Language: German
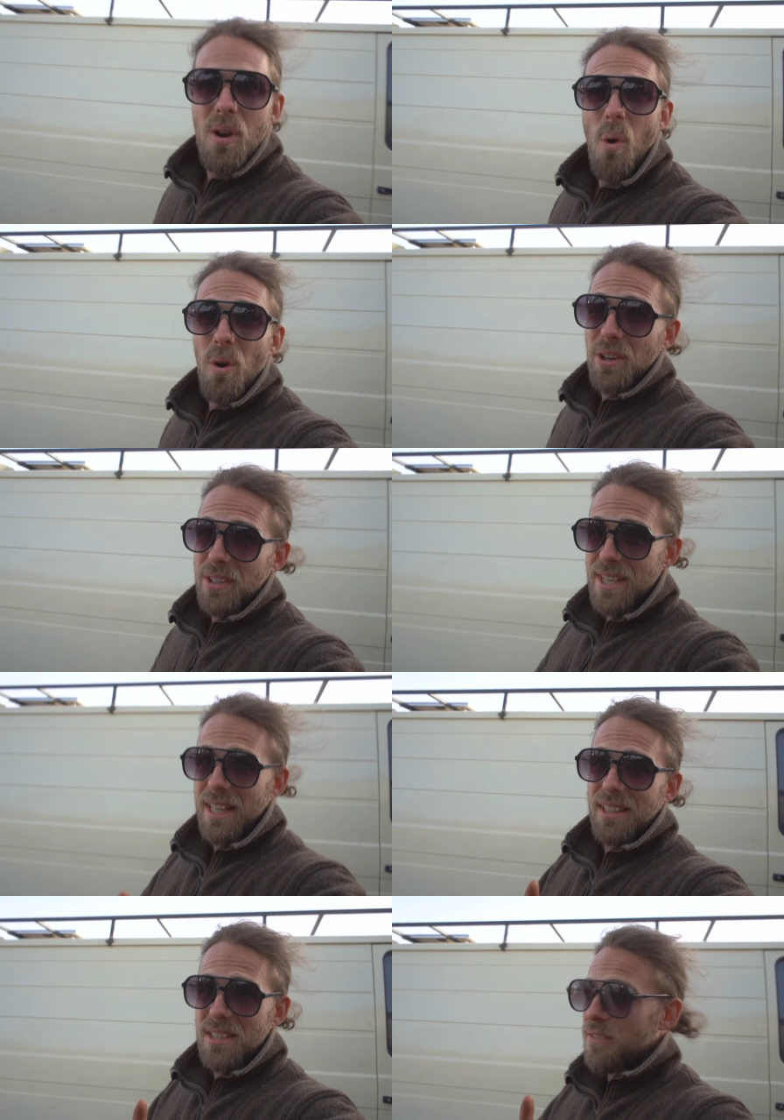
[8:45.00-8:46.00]
auch noch ein
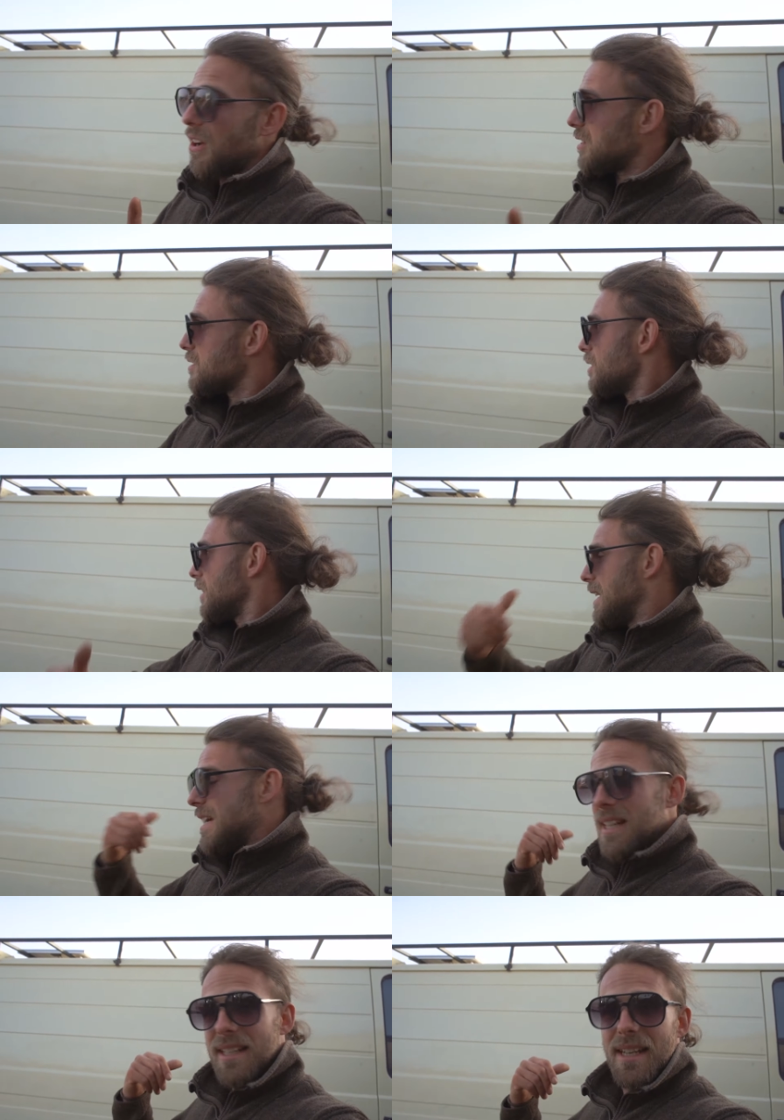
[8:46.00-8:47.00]
nettes Fahrzeug
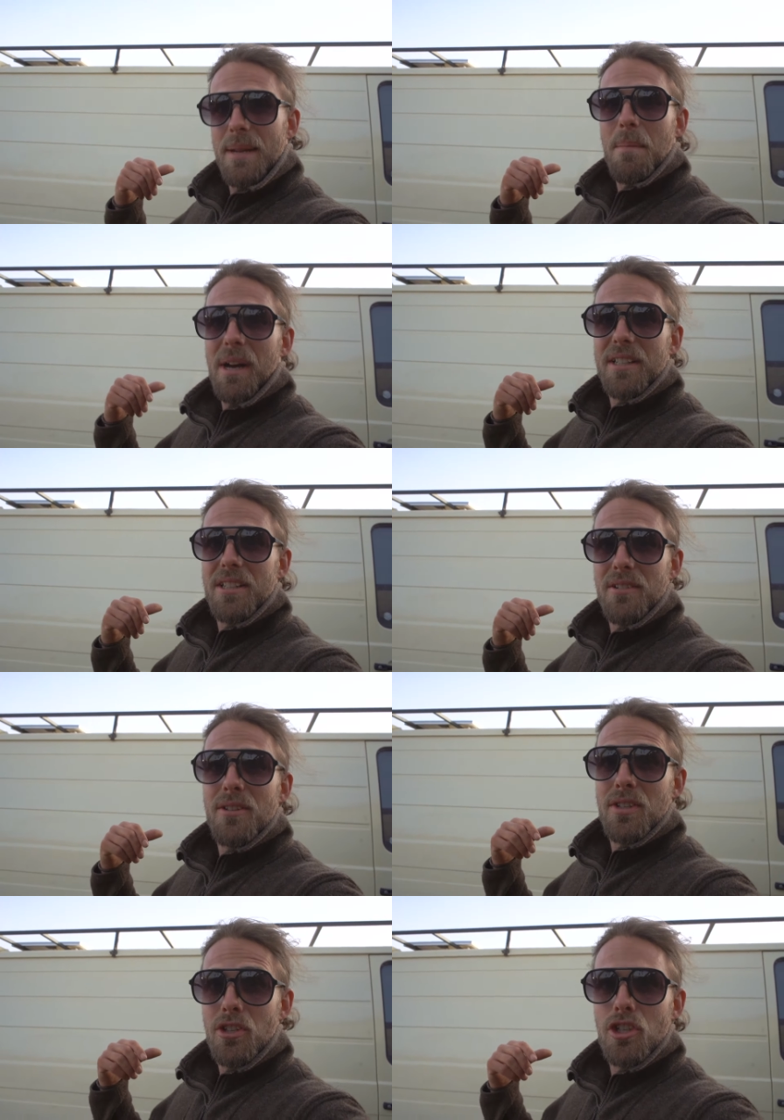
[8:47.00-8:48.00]
nebenan hier,
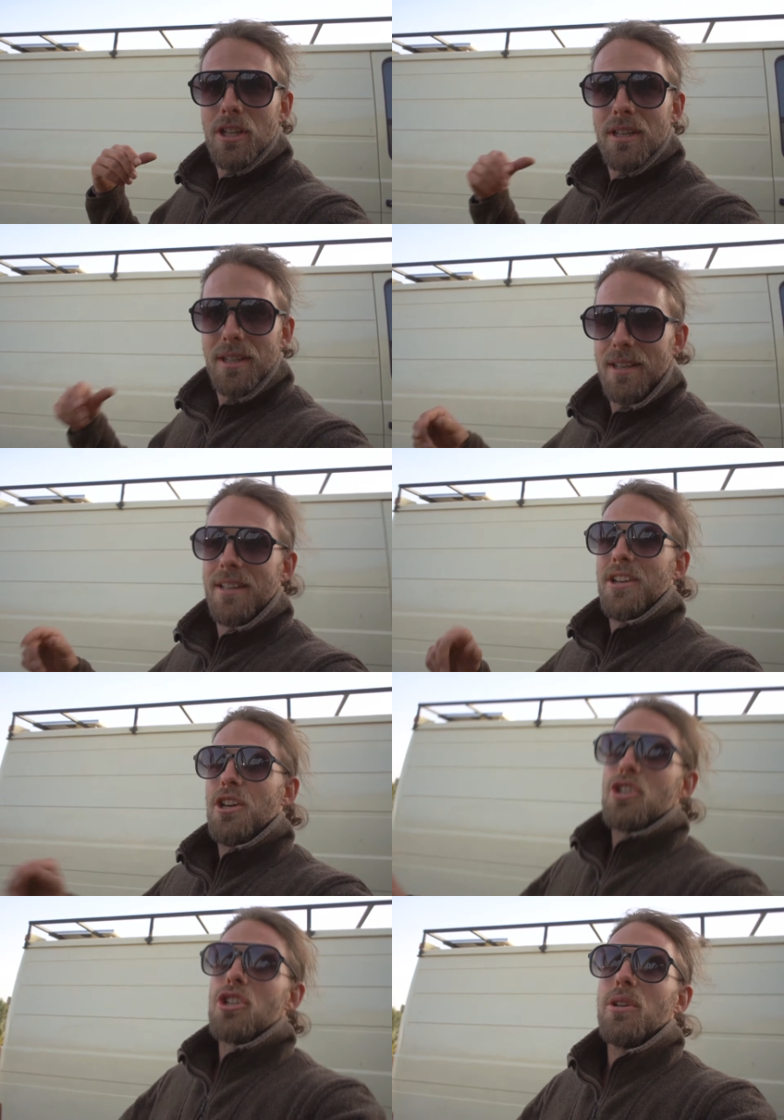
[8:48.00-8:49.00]
was hier steht.
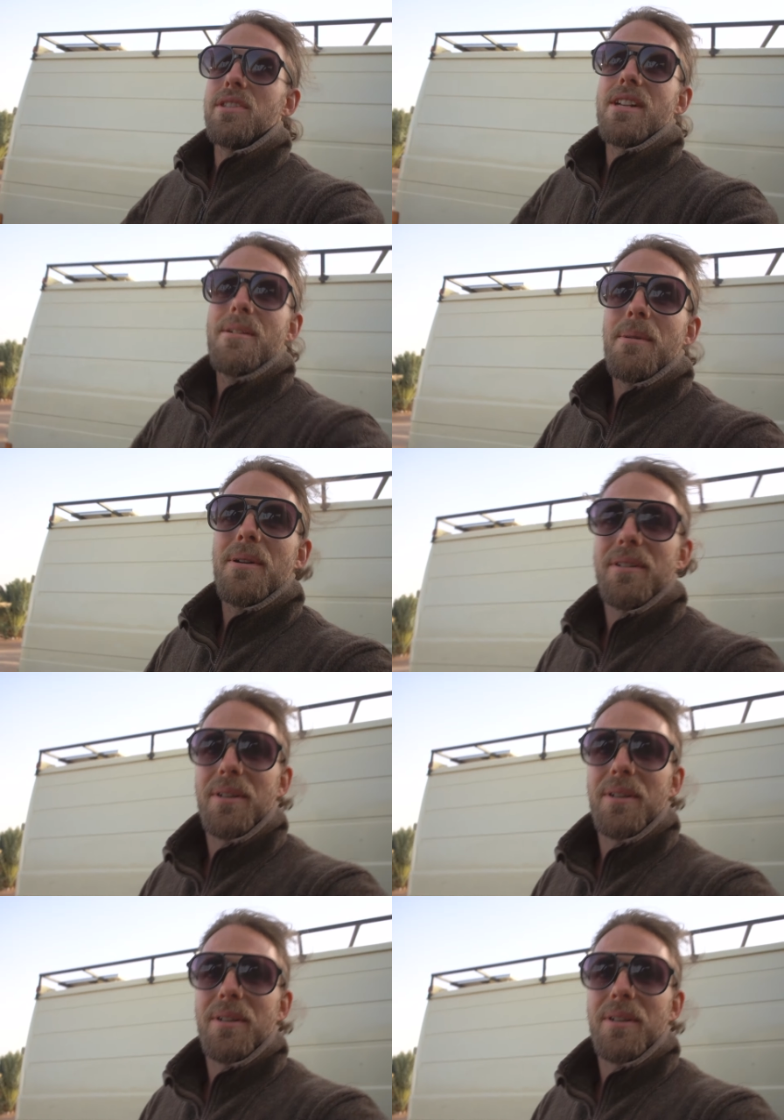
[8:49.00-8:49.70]
Schaut selber.